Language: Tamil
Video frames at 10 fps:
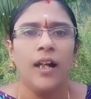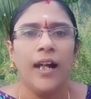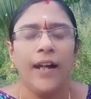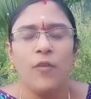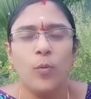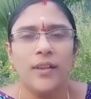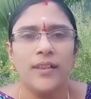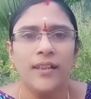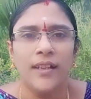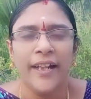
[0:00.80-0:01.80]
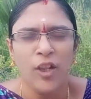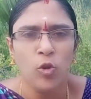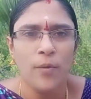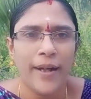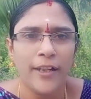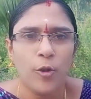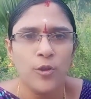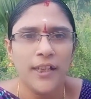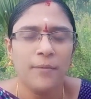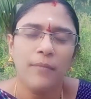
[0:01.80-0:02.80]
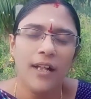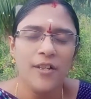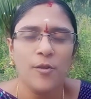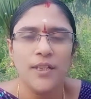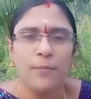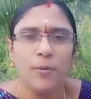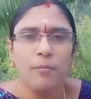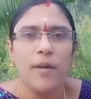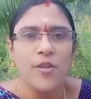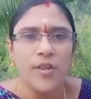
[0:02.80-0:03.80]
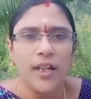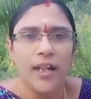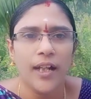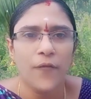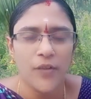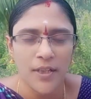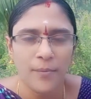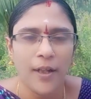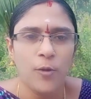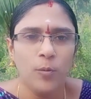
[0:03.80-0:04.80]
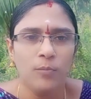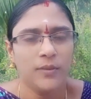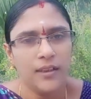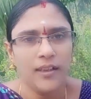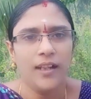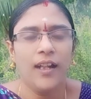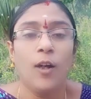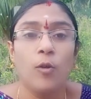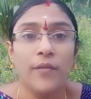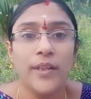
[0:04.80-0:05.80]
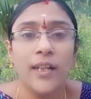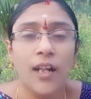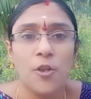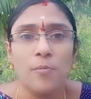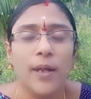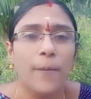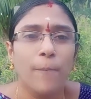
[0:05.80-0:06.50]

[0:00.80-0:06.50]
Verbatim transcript: ஹாவ் யூவர்ஸ் இது உங்கள் மாற்றி யோசி மாற்றி யோசிப்போம் மாற்றங்களை வசமாக்குவோம் நான் உங்கள் வித்யாலக்ஷ்மி